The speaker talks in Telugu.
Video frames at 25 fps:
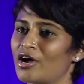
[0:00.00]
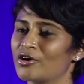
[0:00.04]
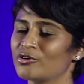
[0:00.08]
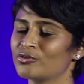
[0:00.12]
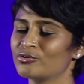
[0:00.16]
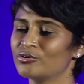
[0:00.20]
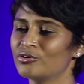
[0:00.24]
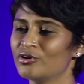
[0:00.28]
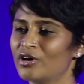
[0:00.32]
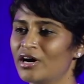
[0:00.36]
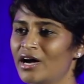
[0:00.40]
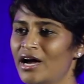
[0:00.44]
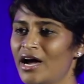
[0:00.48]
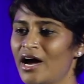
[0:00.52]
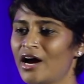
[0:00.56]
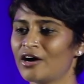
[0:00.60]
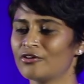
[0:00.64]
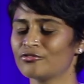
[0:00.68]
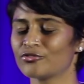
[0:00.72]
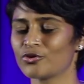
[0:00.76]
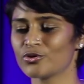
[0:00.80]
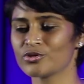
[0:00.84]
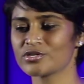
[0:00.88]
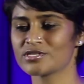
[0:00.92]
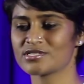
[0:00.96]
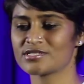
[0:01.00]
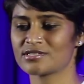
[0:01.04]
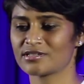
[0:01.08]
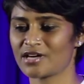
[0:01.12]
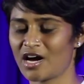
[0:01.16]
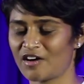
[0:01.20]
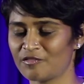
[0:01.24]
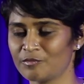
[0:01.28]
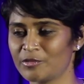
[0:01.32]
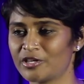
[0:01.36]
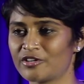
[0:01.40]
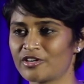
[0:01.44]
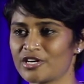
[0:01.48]
ఉన్నాను కోర్స్
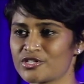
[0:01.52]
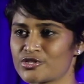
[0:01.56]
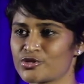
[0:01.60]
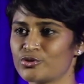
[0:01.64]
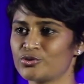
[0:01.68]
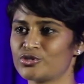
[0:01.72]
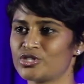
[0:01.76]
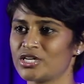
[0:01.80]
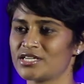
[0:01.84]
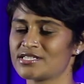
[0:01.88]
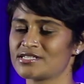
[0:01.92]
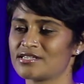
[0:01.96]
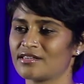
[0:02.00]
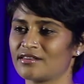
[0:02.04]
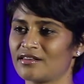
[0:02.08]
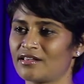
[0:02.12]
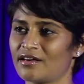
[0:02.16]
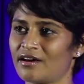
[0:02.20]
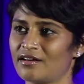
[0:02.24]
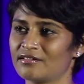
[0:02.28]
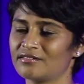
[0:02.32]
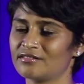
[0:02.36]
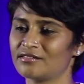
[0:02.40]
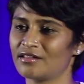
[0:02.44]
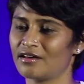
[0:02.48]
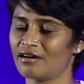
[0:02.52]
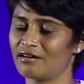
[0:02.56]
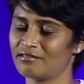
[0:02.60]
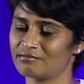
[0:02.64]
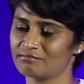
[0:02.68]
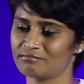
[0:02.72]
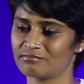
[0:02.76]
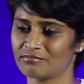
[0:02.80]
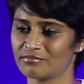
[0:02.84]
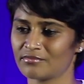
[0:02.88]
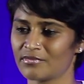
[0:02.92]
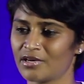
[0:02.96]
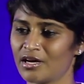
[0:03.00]
గవర్నమెంట్ రెస్క్యూ చేసింది అంతా
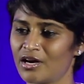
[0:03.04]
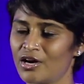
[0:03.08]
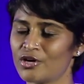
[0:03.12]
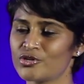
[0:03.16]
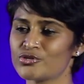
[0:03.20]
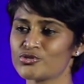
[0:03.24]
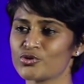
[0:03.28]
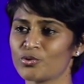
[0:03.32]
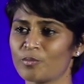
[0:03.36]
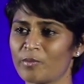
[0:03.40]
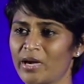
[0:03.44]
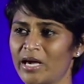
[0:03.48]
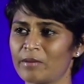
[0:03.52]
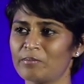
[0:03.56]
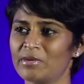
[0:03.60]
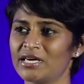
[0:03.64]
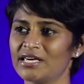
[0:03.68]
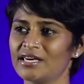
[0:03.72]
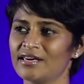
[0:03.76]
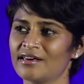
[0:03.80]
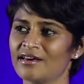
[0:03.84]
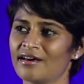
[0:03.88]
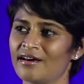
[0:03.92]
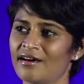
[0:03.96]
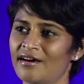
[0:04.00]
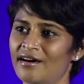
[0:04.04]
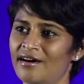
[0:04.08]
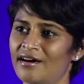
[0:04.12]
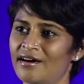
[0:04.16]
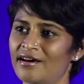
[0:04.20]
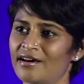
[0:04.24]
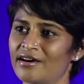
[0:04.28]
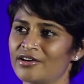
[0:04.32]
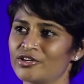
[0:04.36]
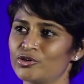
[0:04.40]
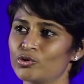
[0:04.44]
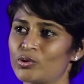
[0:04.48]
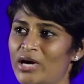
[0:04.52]
సో మేబీ
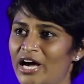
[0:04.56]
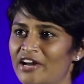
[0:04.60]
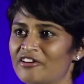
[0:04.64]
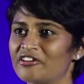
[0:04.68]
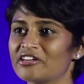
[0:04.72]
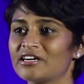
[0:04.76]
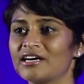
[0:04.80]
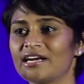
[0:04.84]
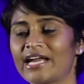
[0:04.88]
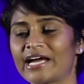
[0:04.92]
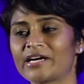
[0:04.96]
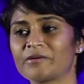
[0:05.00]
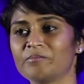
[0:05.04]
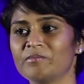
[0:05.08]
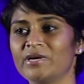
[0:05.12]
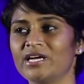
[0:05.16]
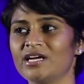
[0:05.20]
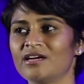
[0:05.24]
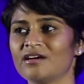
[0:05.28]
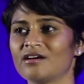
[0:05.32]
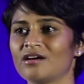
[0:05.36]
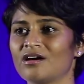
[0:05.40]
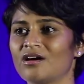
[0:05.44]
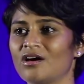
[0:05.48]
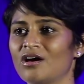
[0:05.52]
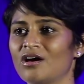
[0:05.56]
యూ క్యాన్ రికలెక్ట్ మీ